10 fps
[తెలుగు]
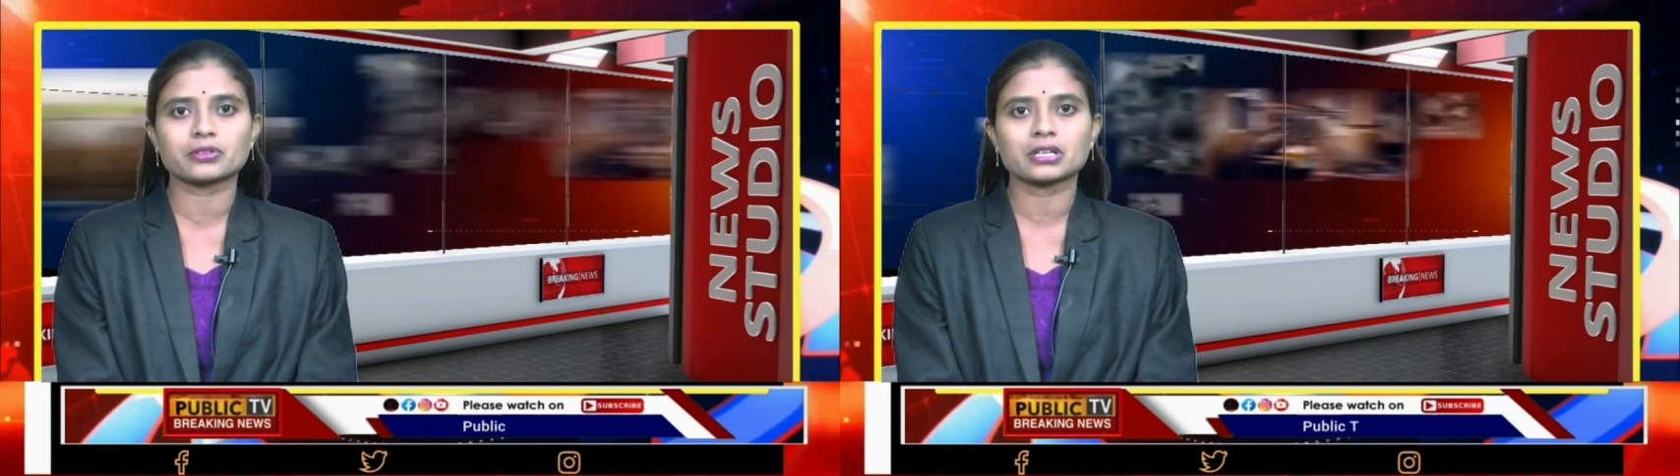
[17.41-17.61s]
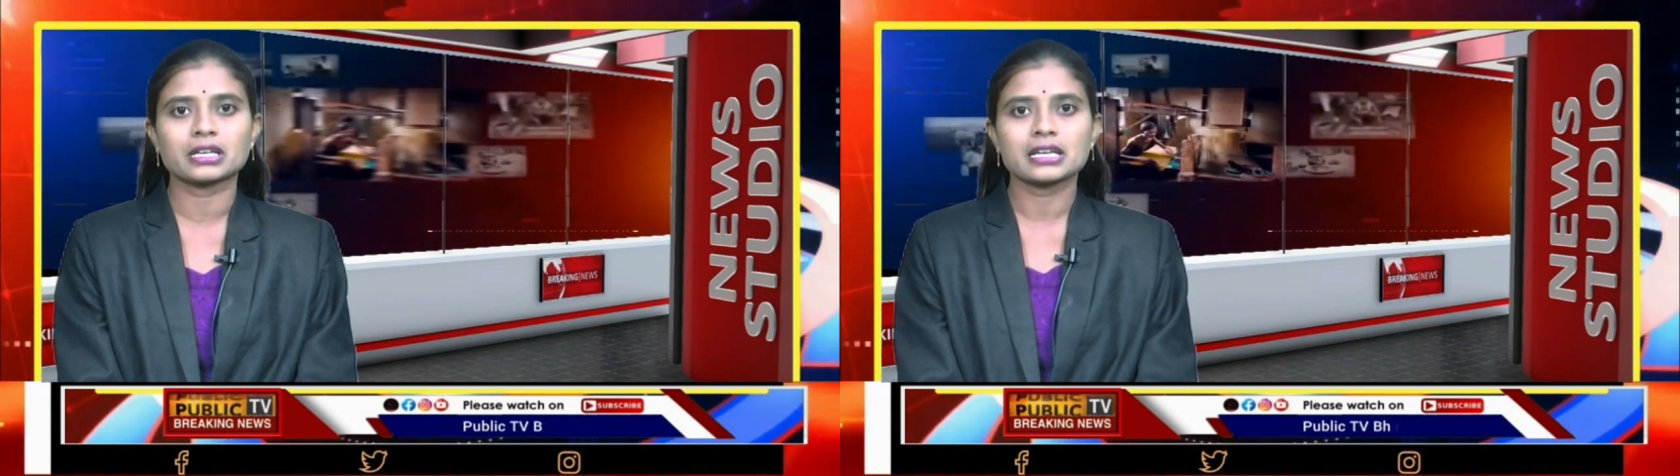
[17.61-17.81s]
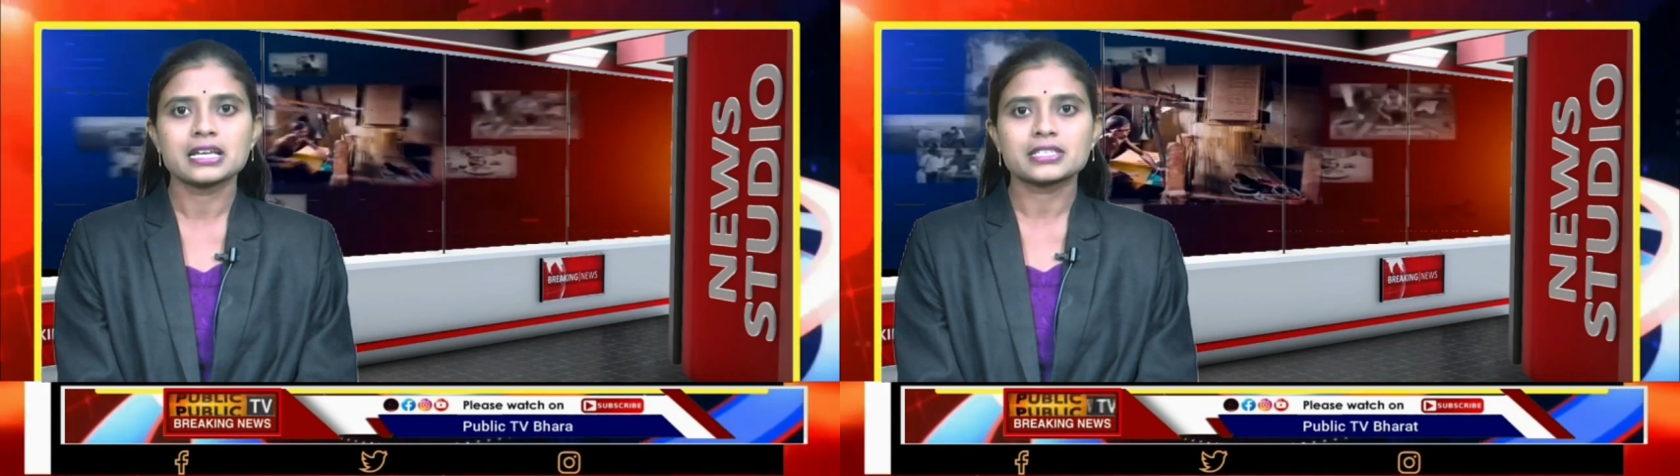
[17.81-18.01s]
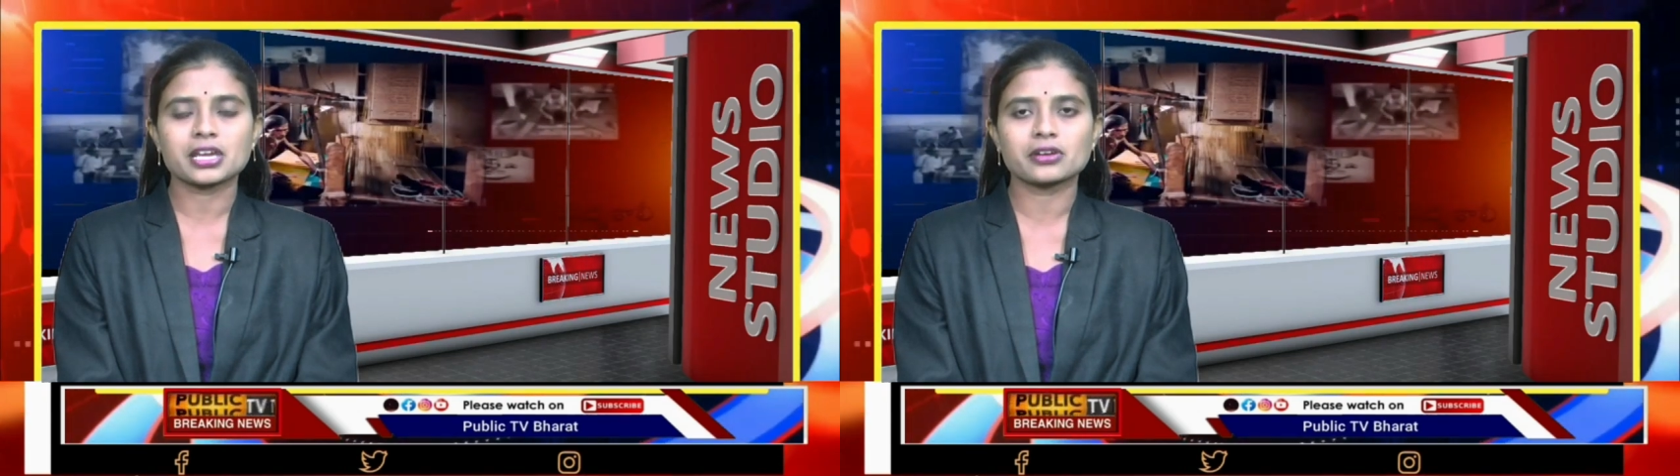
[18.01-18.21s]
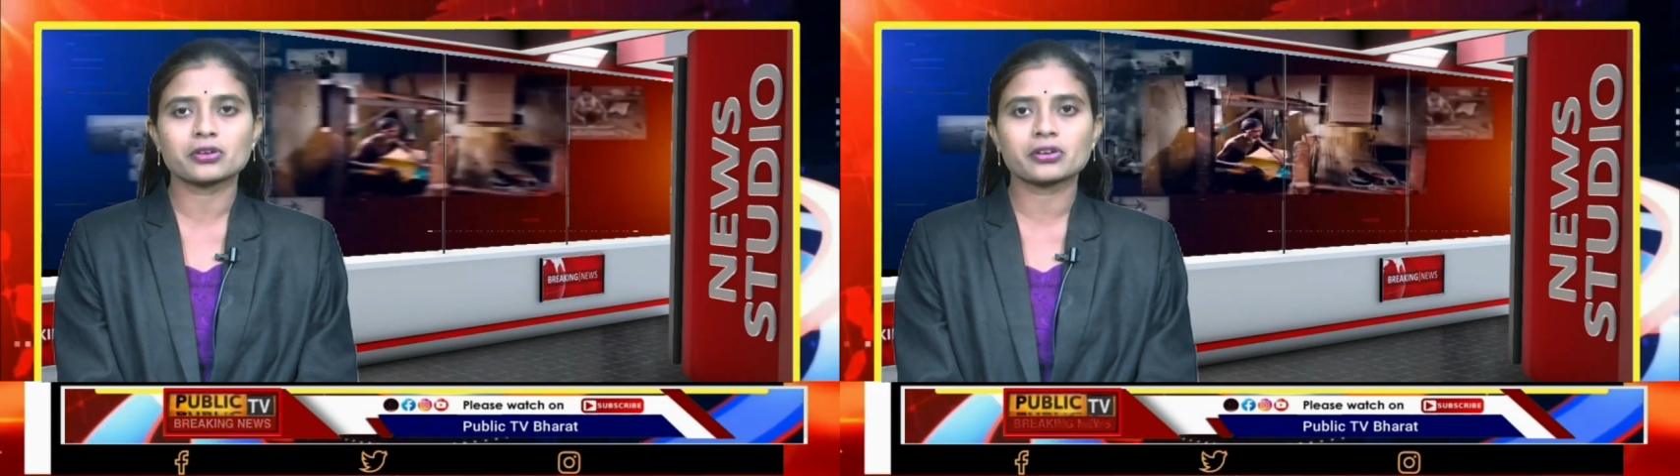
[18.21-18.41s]
భాషలేని
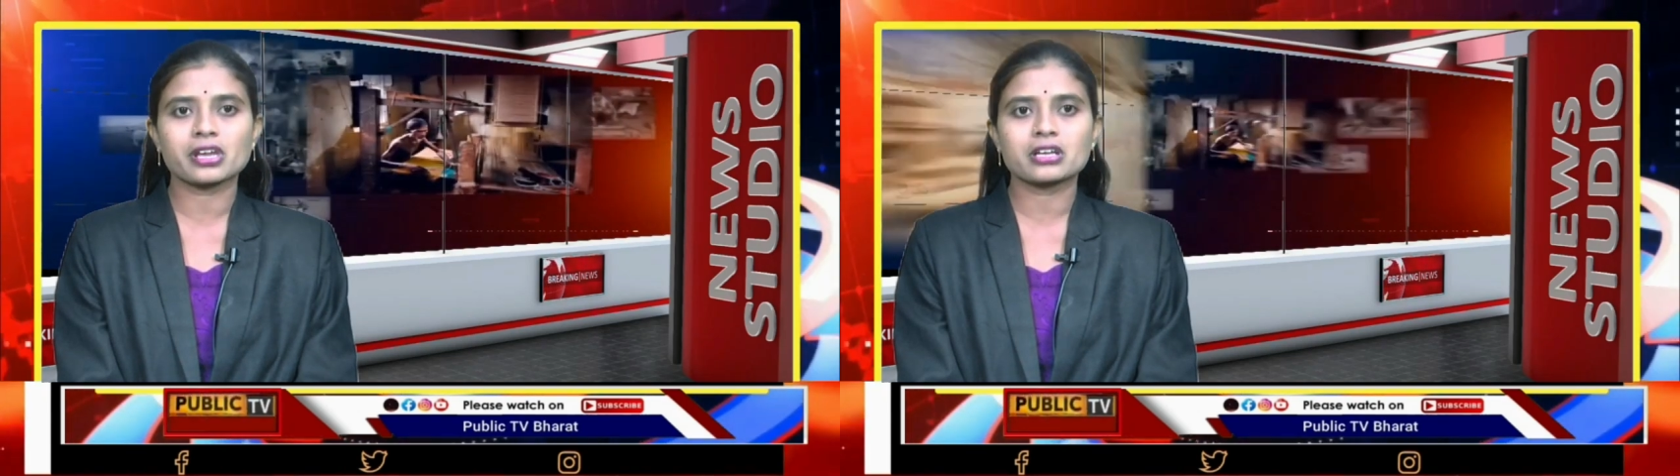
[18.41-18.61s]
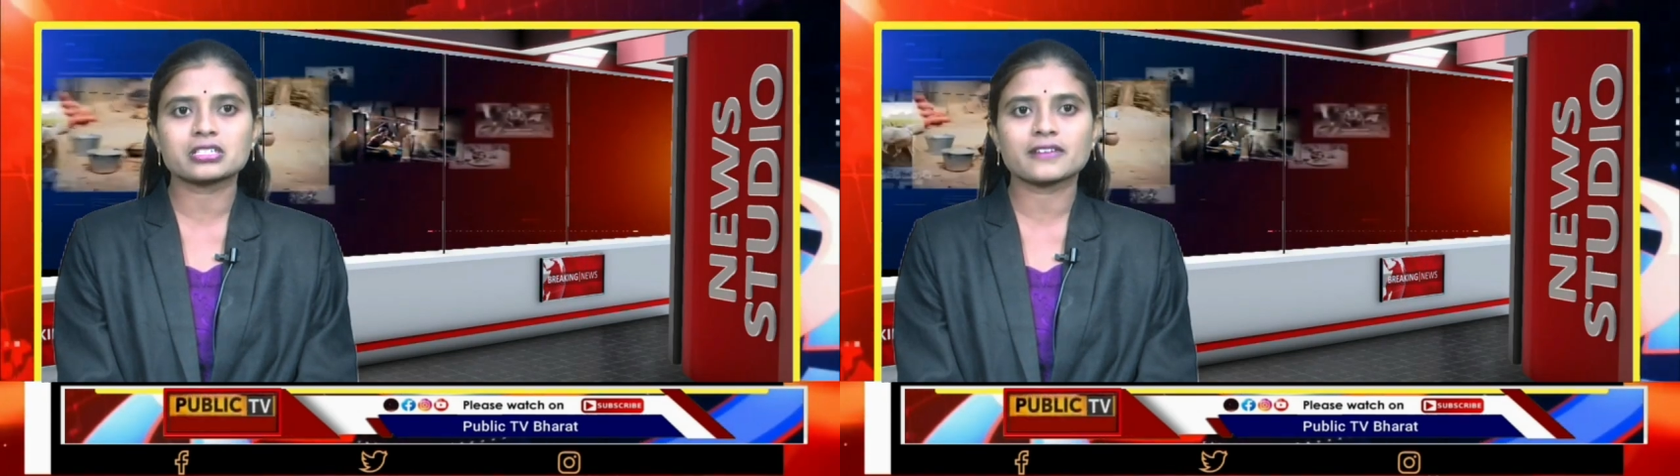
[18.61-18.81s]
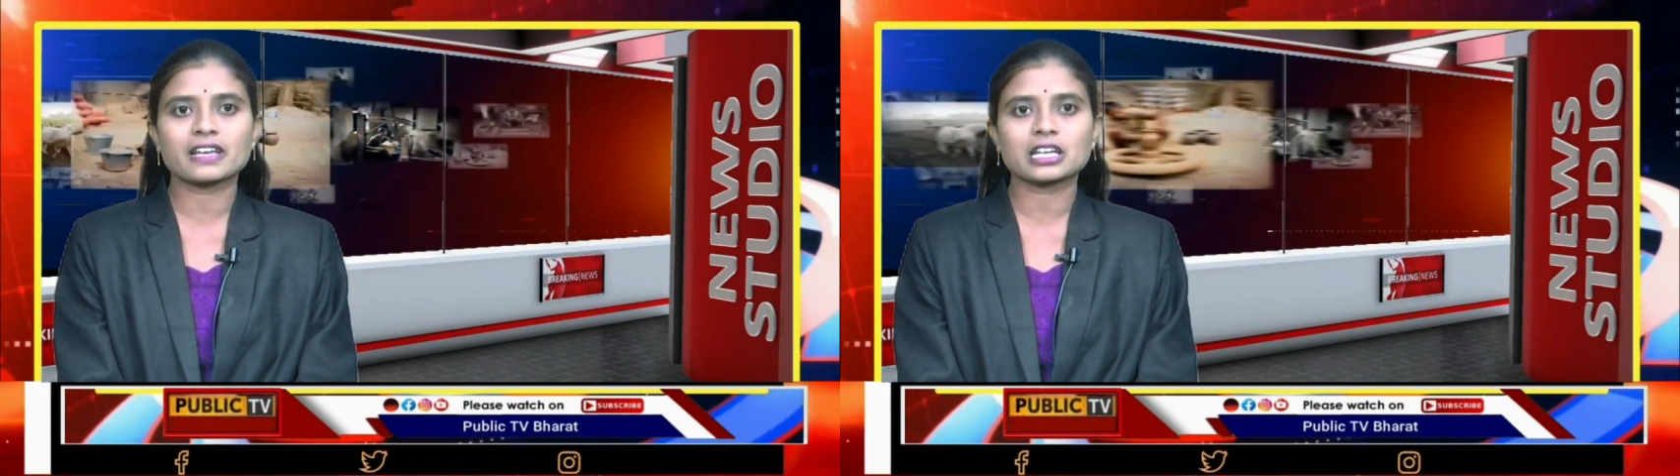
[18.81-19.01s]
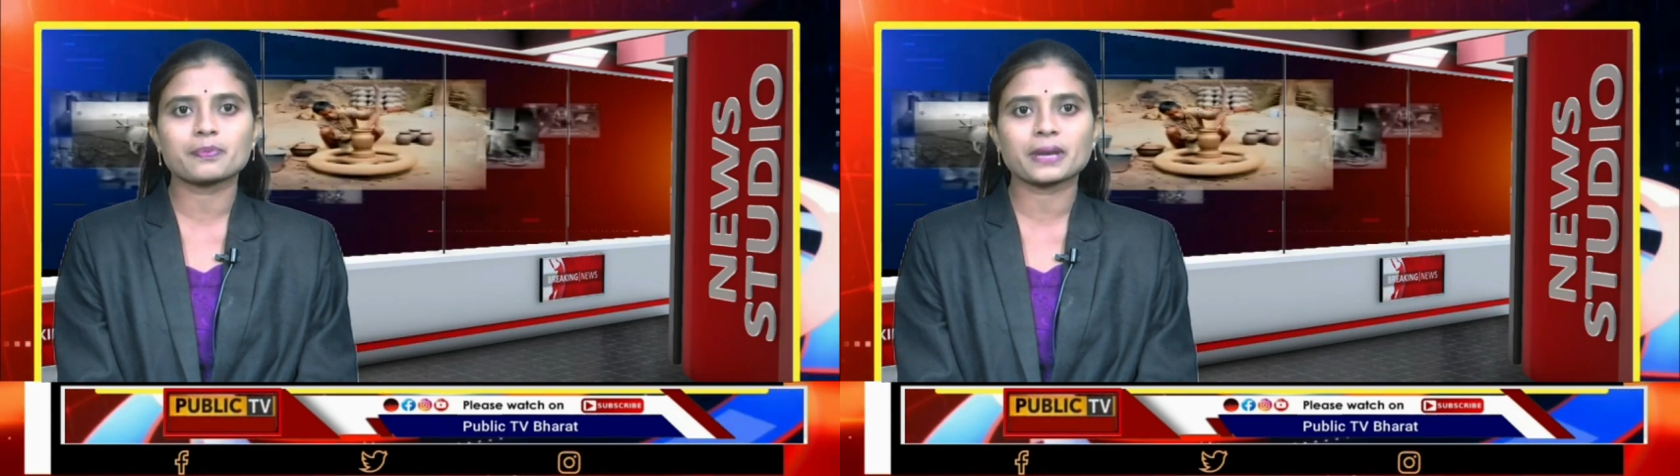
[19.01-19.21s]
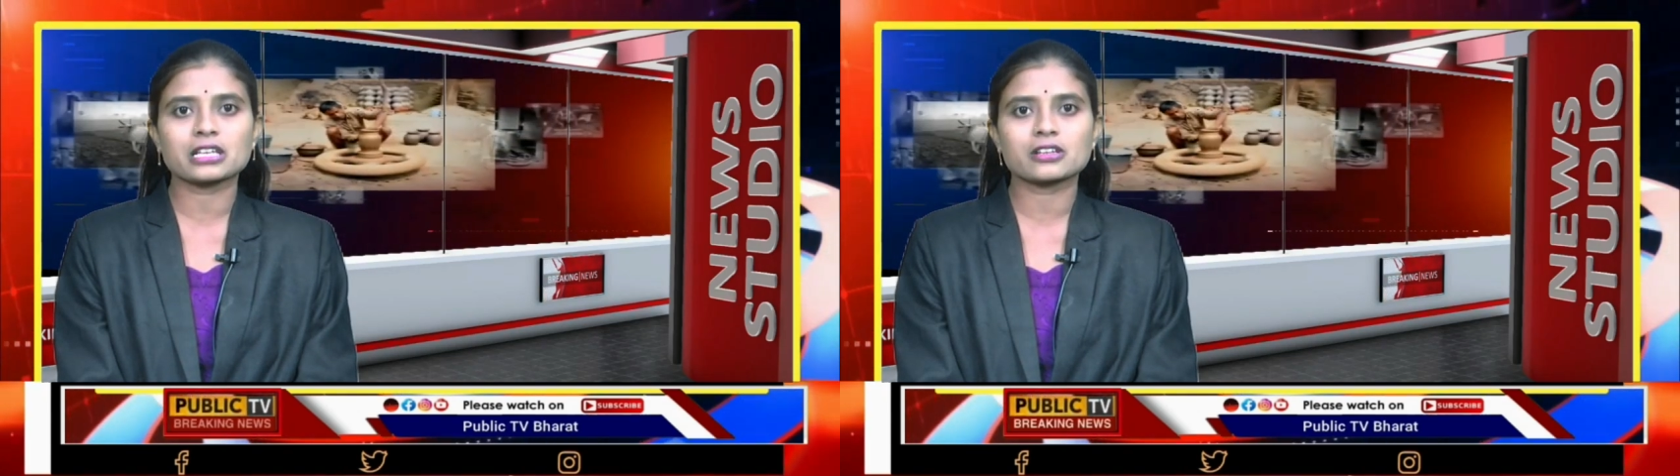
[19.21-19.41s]
సమ్మయ్య గన్నమనేని